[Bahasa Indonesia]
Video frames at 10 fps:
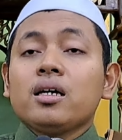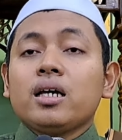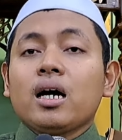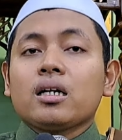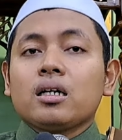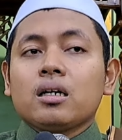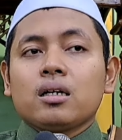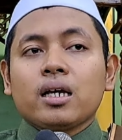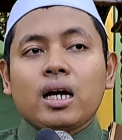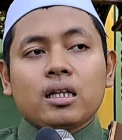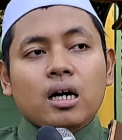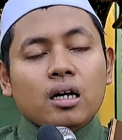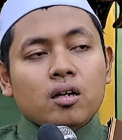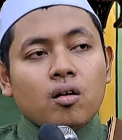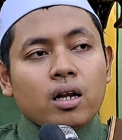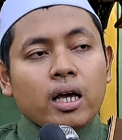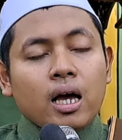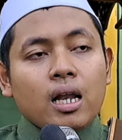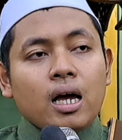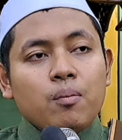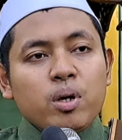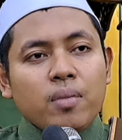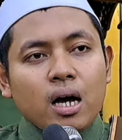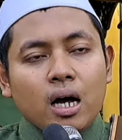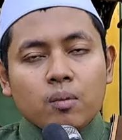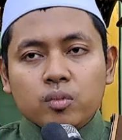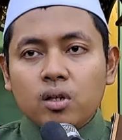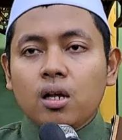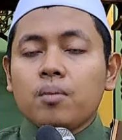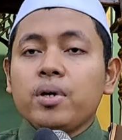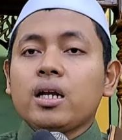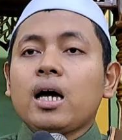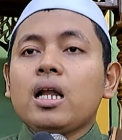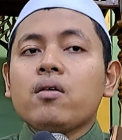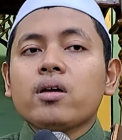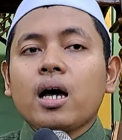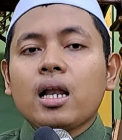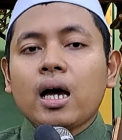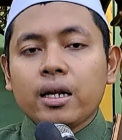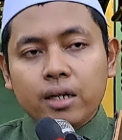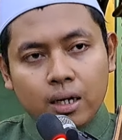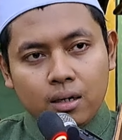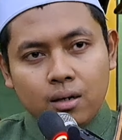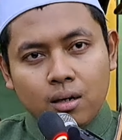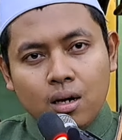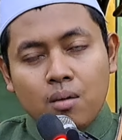yang dikatakan oleh Al-Habib Abdullah bin Alawi Al-Haddad